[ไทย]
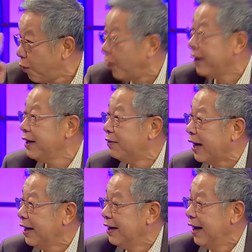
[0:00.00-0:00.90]
ออยู่คนเดียว
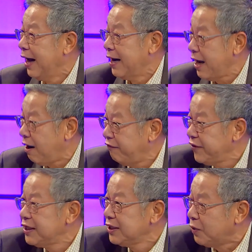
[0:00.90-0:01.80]
นะในออฟ
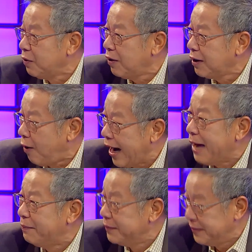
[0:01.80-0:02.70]
ฟิศที่ส่งคอ
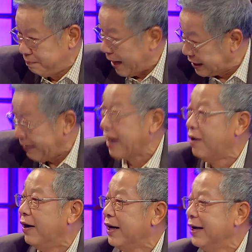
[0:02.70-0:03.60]
ลัมน์ไปสมัย
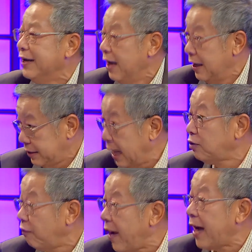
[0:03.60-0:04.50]
ก่อนใช่
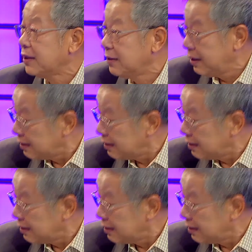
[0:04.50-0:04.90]
ส่งแฟกซ์